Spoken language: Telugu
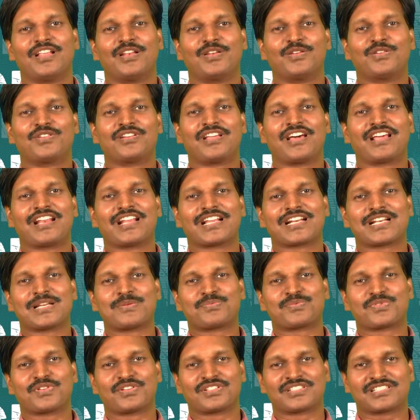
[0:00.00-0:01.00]
లూనార్
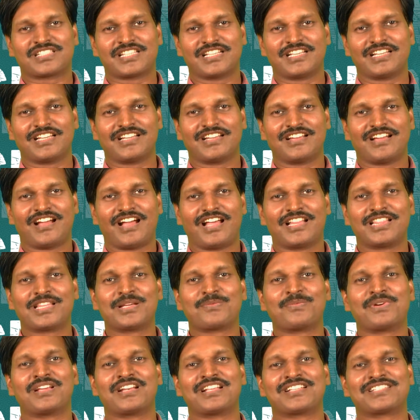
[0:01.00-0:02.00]
ఎక్లిప్స్ వస్తే
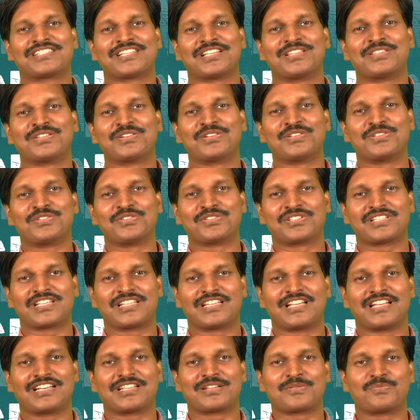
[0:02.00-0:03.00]
అందమైన చంద్రుని
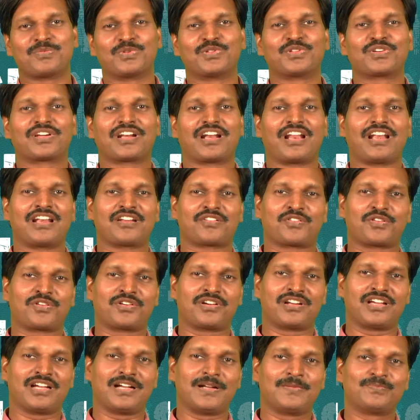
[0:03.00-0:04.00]
చూసేదానికి ముందుకు
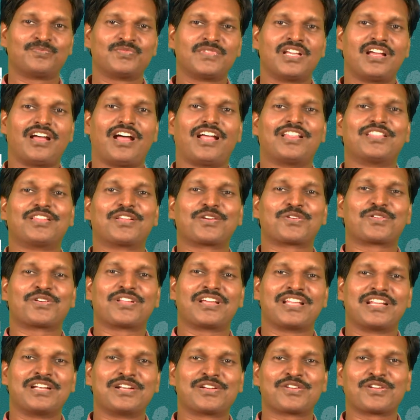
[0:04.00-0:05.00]
రాలకుండా అందరు
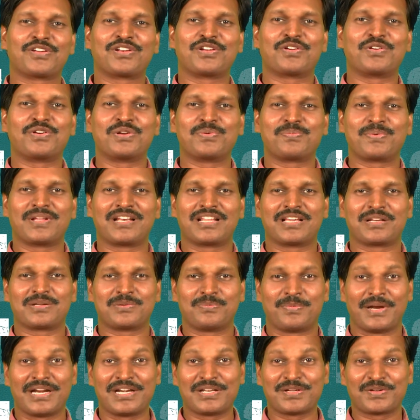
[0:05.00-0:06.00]
కూడా ఇంట్లోనే ఉండిపోయినారు
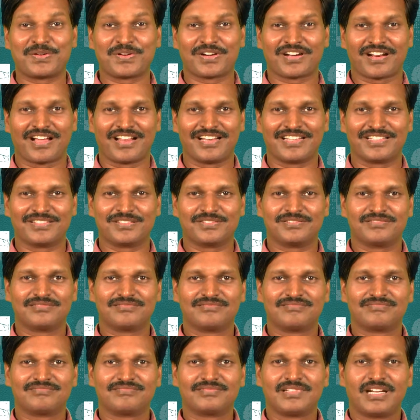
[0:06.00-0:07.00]
బయటకు కూడా రాలేదు
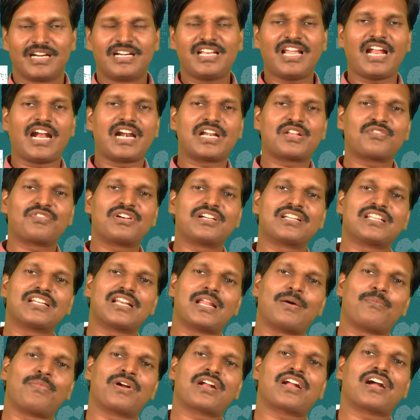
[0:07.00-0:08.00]
అంటే అటువంటి
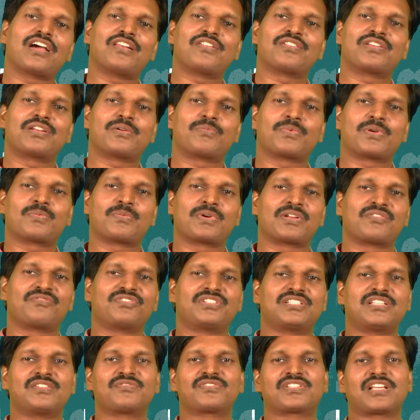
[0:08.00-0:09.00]
నమ్మకాలు ఉన్నప్పుడు మనం
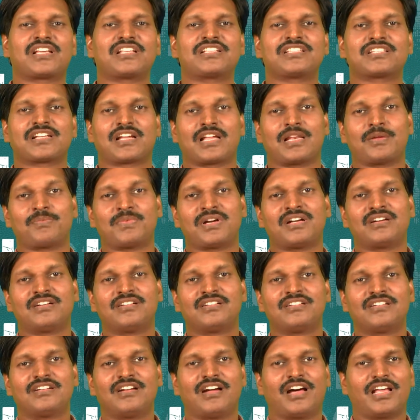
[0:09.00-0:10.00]
విజయం సాధించగలమా
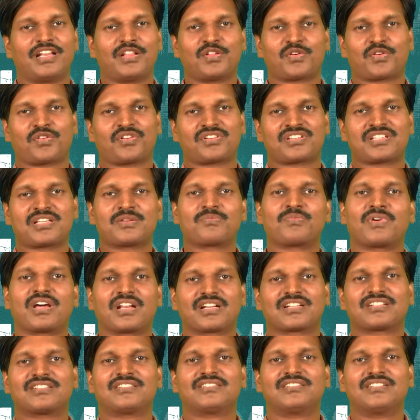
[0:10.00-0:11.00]
అనేది ఒక క్వశ్చన్
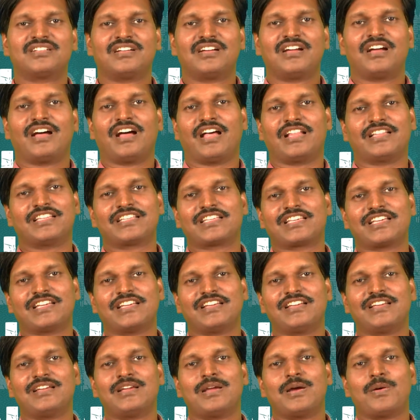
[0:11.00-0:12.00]
మార్క్ అందుకే
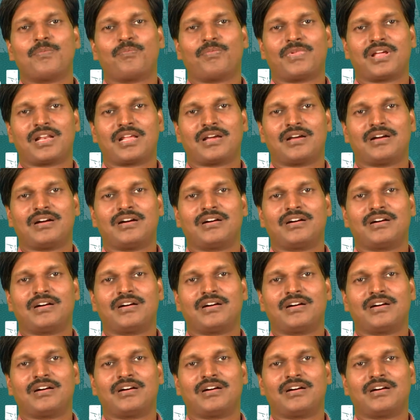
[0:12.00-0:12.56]
మన